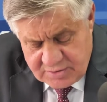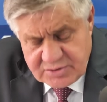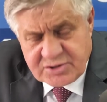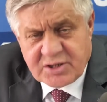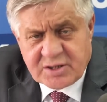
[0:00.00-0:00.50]

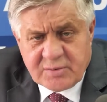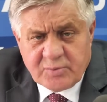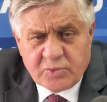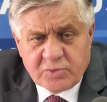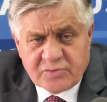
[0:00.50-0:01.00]

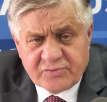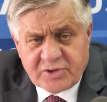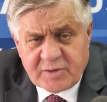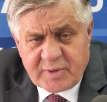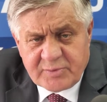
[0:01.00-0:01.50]
Siedem punktów,
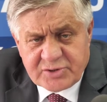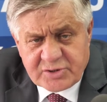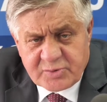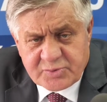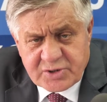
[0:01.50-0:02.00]
tutaj mamy
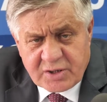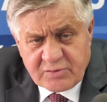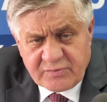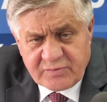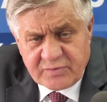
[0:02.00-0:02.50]
siedem
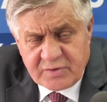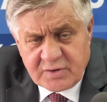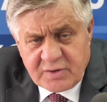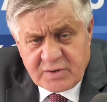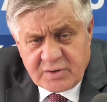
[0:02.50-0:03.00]
obszarów.
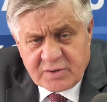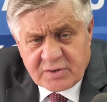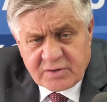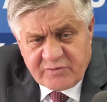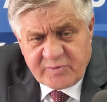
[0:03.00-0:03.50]

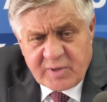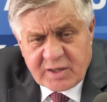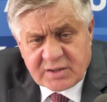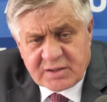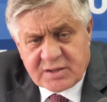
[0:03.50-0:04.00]
To
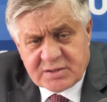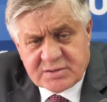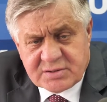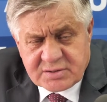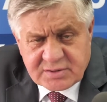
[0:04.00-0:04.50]
wymaga
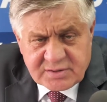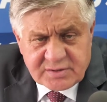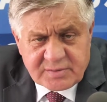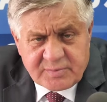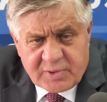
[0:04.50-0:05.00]
teraz y,
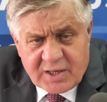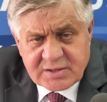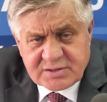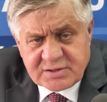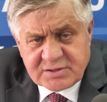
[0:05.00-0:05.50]

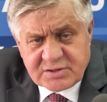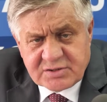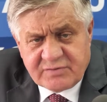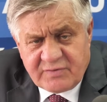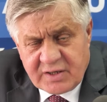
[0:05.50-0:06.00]
pracy
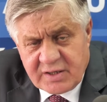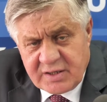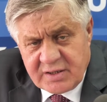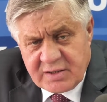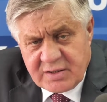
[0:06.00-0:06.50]
zdecydowanej.